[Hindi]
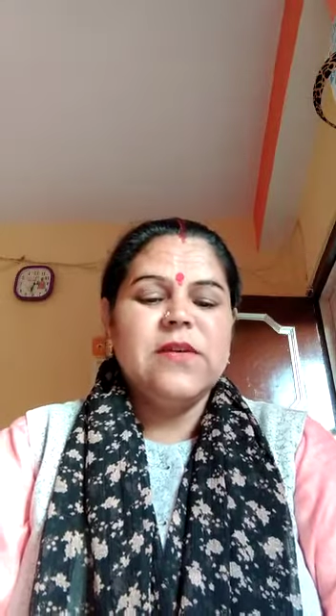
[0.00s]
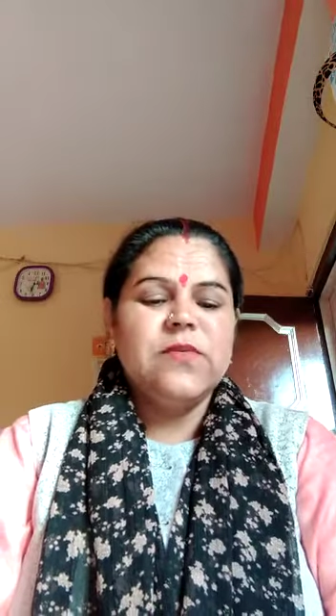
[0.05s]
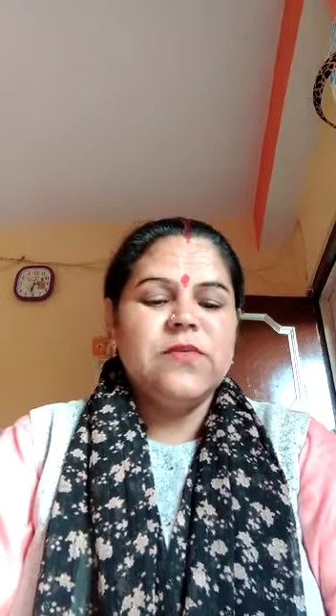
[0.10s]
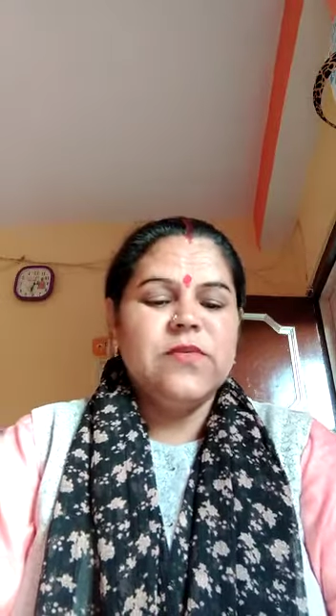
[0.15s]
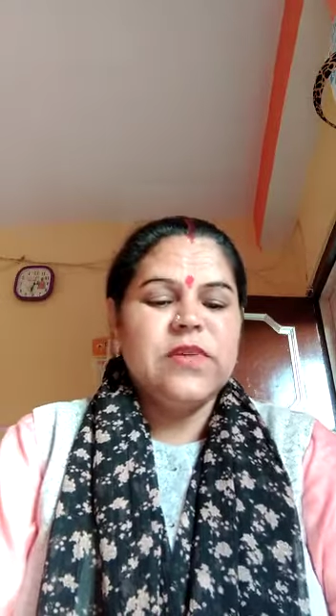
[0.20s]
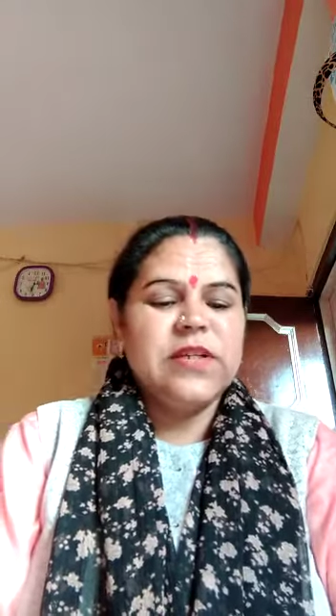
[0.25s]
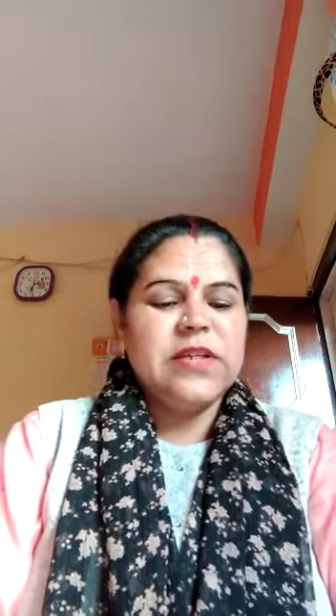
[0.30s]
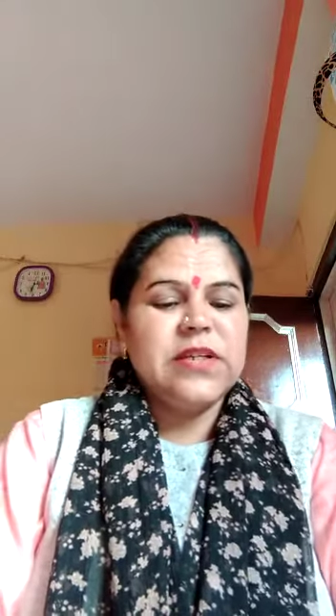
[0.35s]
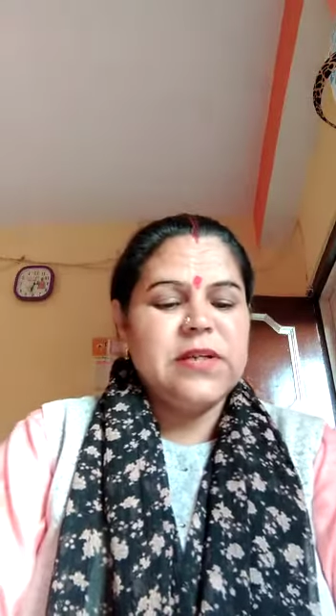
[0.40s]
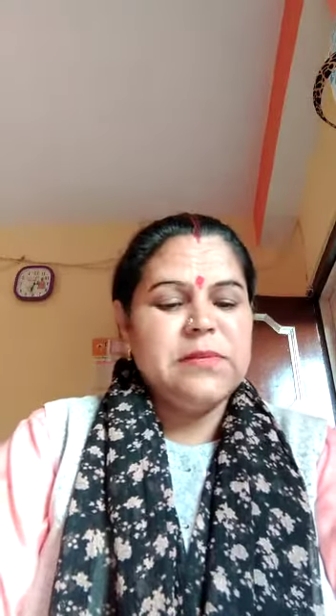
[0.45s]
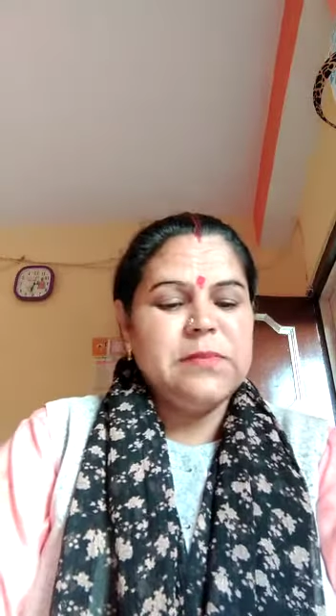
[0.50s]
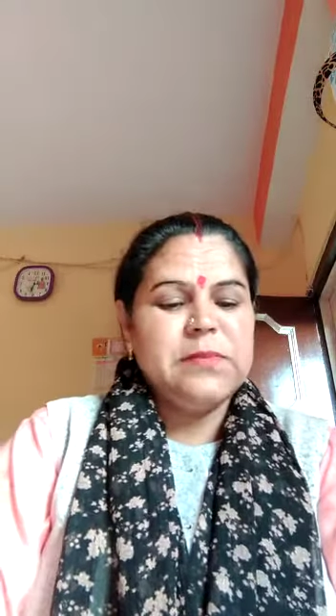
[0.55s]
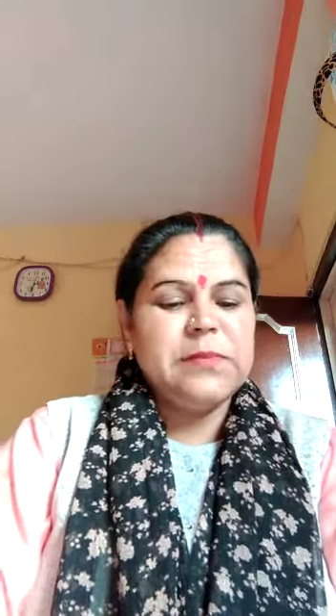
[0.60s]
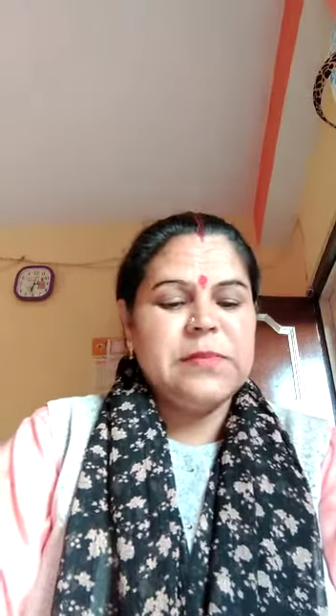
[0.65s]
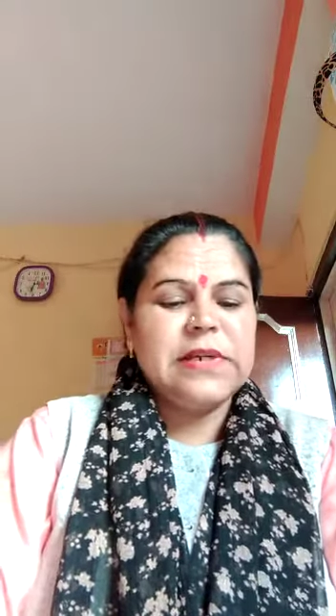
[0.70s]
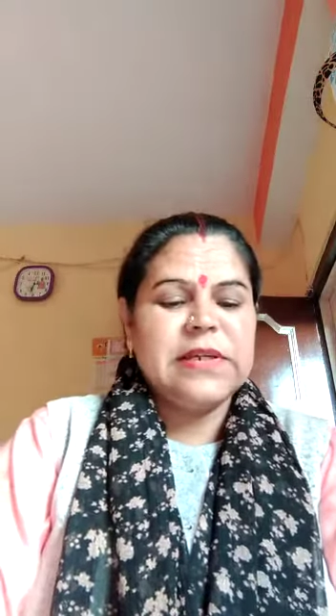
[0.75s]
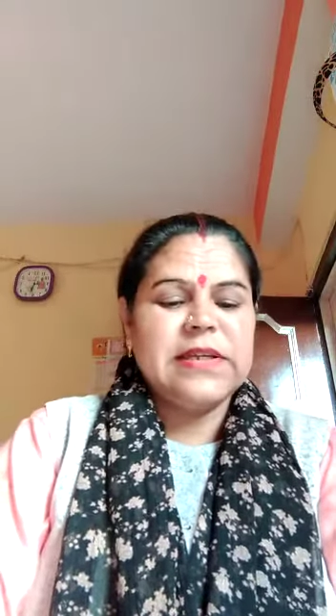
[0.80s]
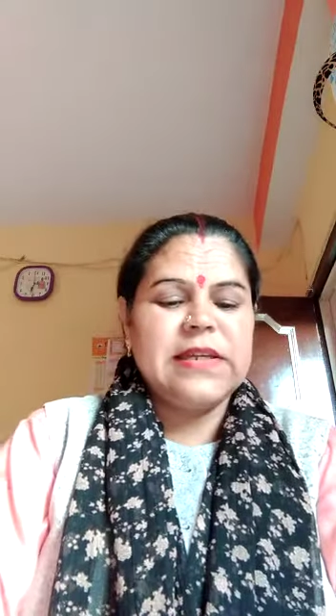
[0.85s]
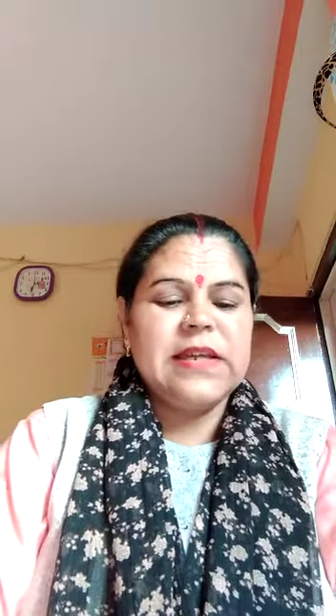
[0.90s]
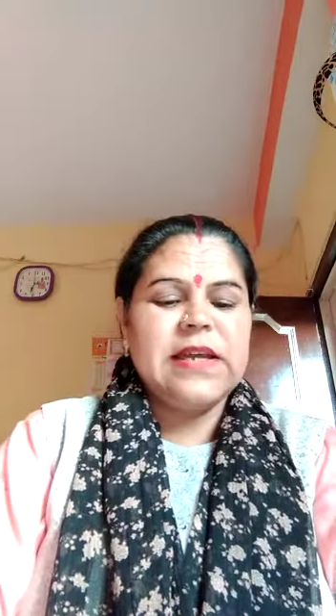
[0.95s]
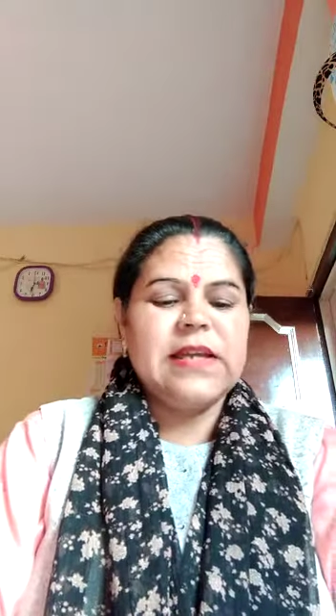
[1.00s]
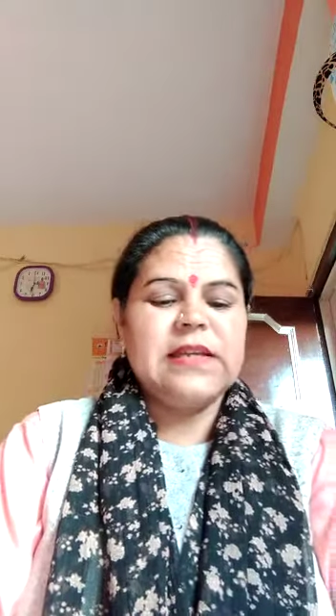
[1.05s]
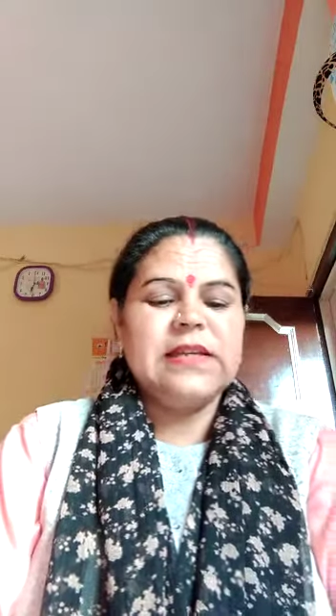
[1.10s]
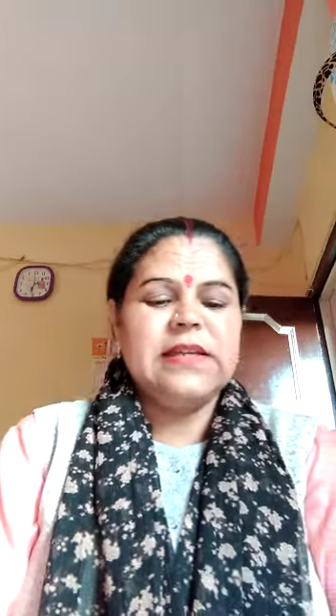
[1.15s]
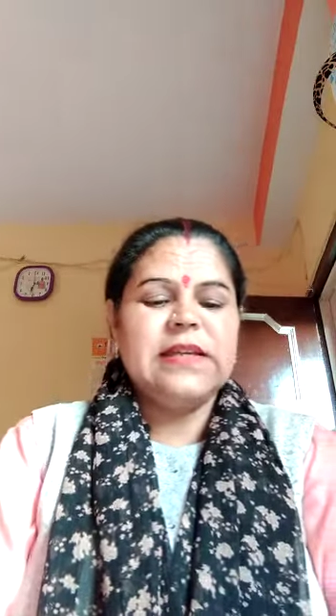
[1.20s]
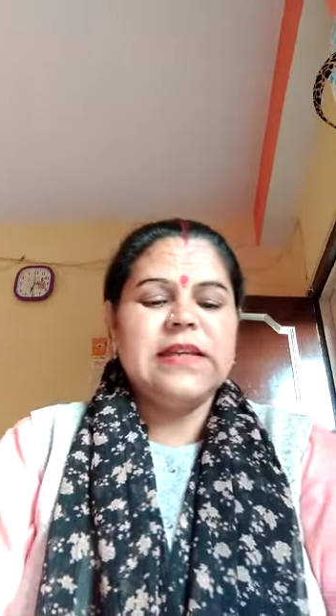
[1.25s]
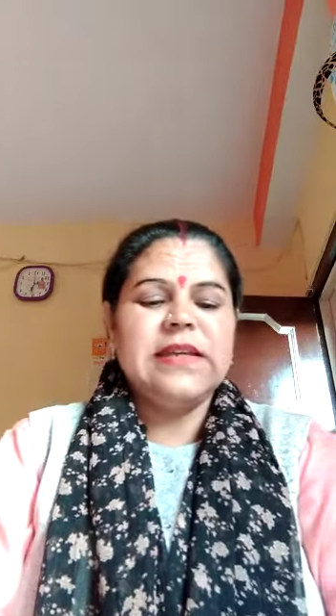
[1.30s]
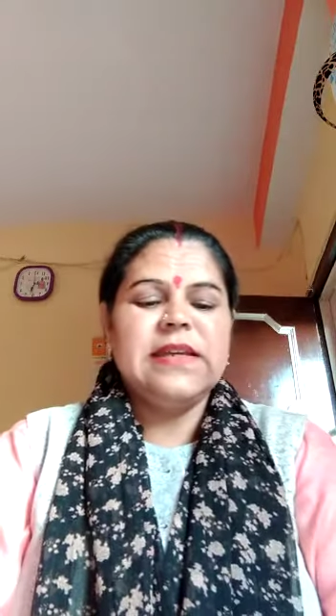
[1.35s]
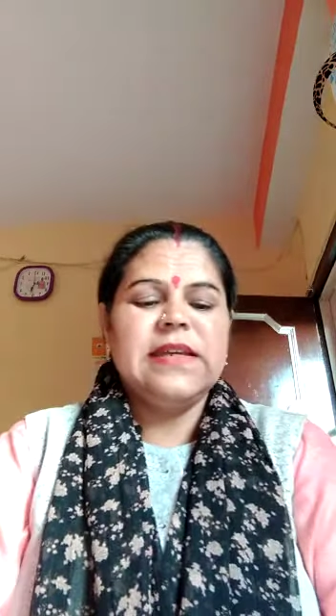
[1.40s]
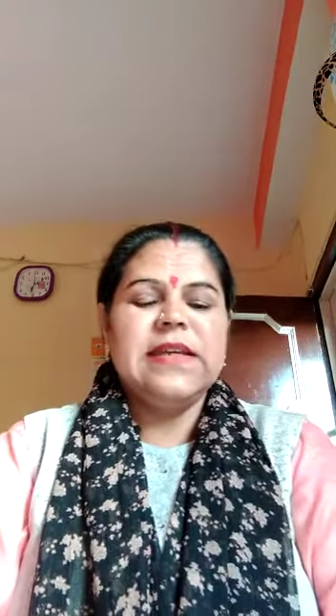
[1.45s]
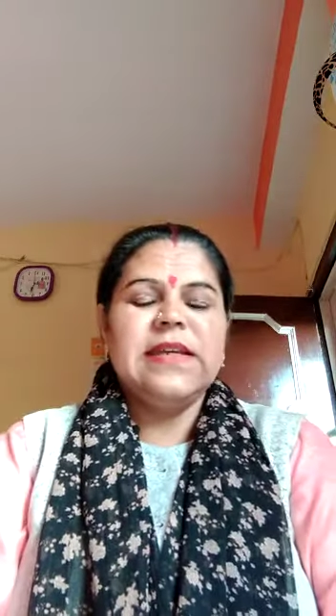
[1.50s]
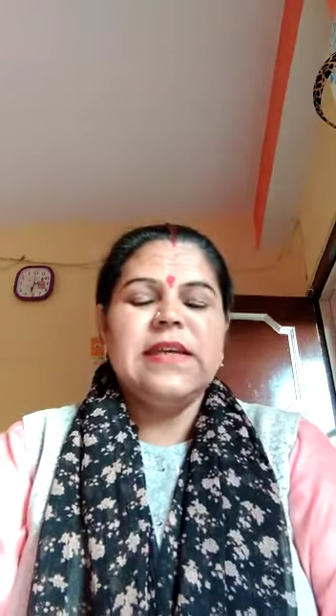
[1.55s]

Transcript: विक्रम प्रज्ञान ने